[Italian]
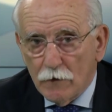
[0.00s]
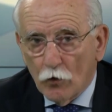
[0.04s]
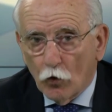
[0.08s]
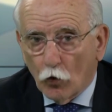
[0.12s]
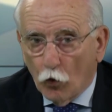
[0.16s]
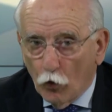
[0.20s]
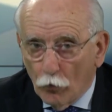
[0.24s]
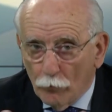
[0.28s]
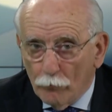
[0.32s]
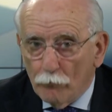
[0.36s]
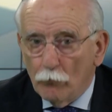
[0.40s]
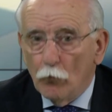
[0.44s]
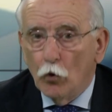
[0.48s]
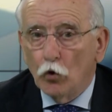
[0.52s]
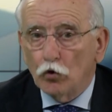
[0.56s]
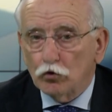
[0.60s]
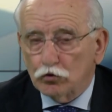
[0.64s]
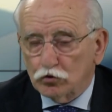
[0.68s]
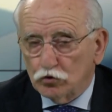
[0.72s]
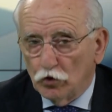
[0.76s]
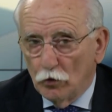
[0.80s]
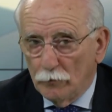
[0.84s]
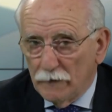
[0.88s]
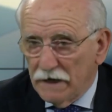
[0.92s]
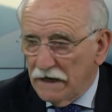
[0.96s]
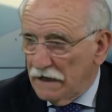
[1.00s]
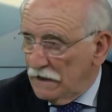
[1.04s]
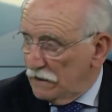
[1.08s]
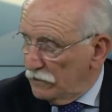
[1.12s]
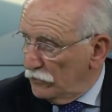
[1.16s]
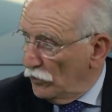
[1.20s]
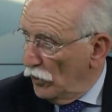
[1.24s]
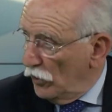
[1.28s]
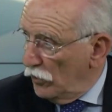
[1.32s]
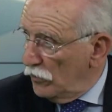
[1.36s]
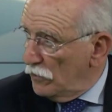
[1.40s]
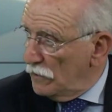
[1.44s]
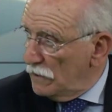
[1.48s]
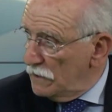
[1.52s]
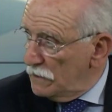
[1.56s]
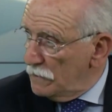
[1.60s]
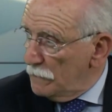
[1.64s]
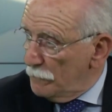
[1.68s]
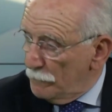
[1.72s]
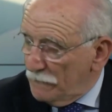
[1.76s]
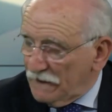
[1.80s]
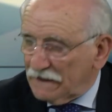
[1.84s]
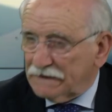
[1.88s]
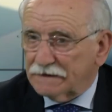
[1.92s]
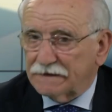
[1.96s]
Con molto meno,
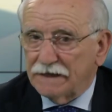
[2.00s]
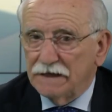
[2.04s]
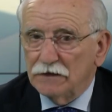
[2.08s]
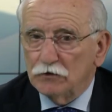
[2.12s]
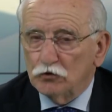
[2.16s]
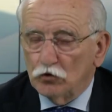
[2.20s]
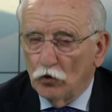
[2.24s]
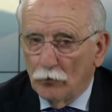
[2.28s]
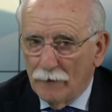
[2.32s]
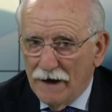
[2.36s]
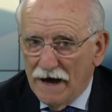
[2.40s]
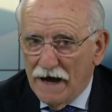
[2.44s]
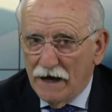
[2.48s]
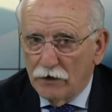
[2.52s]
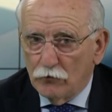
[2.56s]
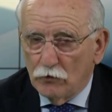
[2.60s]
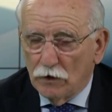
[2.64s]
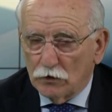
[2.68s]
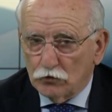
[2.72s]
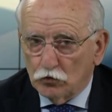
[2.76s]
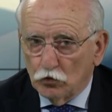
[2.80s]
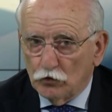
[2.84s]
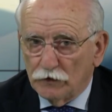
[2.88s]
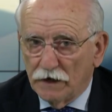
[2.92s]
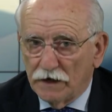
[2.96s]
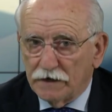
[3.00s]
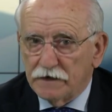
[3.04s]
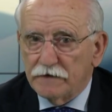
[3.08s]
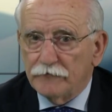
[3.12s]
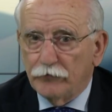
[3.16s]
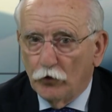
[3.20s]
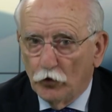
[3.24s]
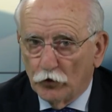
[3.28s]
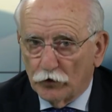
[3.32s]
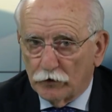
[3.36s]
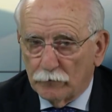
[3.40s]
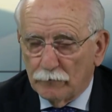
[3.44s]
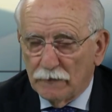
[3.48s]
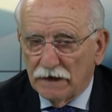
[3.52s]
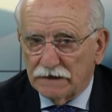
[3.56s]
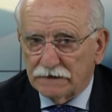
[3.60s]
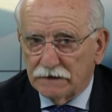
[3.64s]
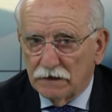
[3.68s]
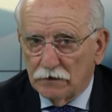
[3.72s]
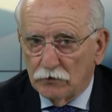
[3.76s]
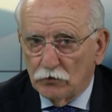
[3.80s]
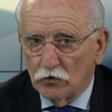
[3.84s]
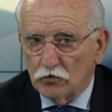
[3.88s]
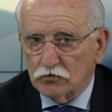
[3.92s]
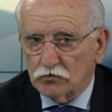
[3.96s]
mettendo mano ad una riforma
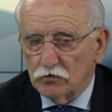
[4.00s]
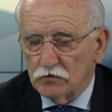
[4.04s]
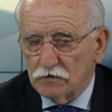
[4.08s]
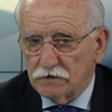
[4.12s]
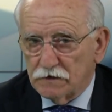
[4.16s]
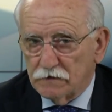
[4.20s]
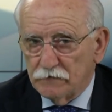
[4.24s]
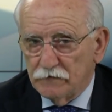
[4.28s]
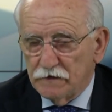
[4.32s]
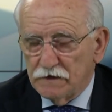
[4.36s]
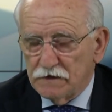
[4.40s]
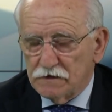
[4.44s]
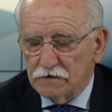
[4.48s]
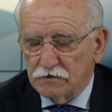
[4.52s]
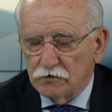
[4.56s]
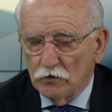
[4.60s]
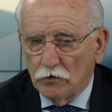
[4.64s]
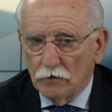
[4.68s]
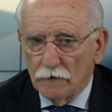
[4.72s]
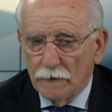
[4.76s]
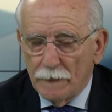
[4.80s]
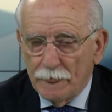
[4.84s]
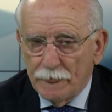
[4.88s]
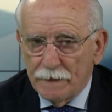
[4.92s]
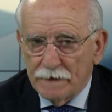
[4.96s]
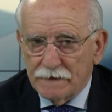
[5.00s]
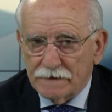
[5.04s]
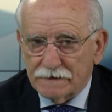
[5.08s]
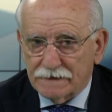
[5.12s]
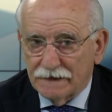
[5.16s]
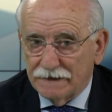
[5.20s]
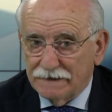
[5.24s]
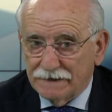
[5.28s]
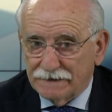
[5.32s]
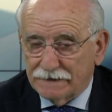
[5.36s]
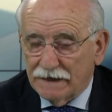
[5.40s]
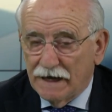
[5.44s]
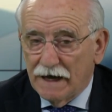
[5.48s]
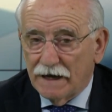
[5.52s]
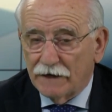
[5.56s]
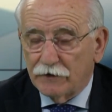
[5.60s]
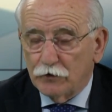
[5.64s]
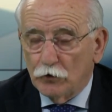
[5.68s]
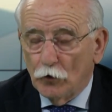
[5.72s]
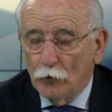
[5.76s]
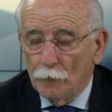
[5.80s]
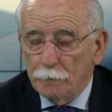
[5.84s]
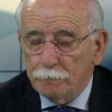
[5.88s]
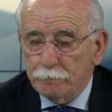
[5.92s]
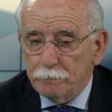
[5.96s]
del nostro servizio
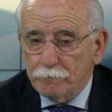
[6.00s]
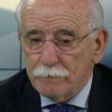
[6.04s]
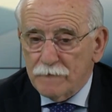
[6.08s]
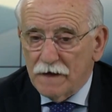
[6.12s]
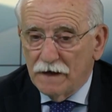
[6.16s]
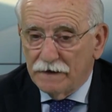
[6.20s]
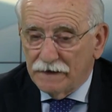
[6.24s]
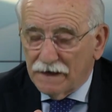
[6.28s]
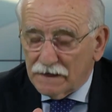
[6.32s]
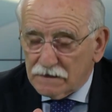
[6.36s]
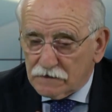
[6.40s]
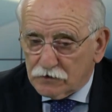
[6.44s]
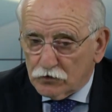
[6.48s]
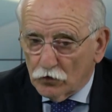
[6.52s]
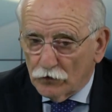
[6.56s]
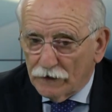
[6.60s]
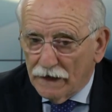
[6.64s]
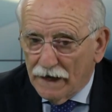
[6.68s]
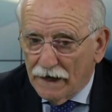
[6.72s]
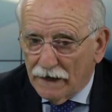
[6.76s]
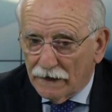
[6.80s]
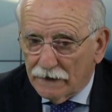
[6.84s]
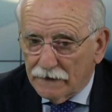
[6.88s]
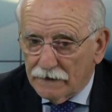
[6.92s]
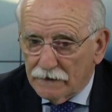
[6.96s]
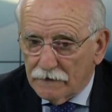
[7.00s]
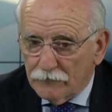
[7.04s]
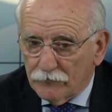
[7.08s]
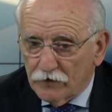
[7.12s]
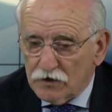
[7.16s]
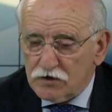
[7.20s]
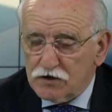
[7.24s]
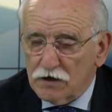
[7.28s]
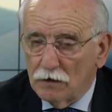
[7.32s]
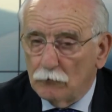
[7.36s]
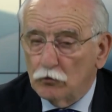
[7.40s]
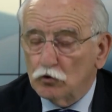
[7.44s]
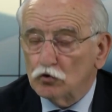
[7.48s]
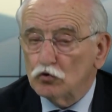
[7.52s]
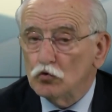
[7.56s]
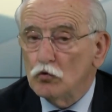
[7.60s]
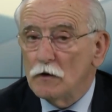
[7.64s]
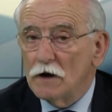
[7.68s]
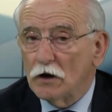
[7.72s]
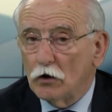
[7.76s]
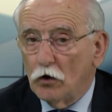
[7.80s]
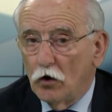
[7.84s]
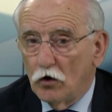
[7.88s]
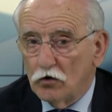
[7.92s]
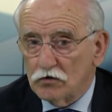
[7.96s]
sanitario, nazionale facciamo
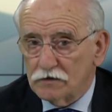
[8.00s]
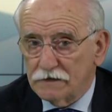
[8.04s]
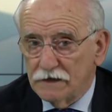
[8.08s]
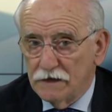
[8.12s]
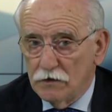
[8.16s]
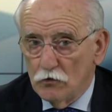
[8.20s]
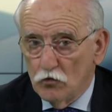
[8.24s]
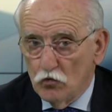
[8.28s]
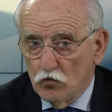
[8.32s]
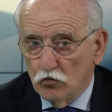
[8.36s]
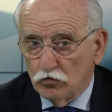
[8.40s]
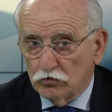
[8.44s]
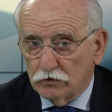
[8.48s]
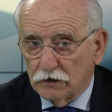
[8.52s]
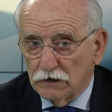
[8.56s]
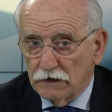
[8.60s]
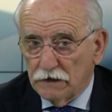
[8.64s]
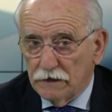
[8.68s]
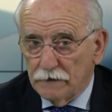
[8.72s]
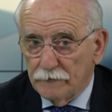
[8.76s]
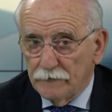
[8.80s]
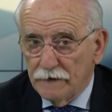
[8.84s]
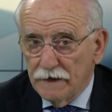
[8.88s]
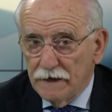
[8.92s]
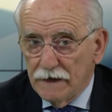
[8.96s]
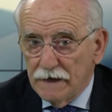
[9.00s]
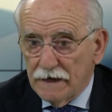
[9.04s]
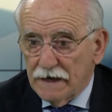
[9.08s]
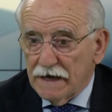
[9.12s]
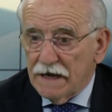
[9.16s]
due cose utili.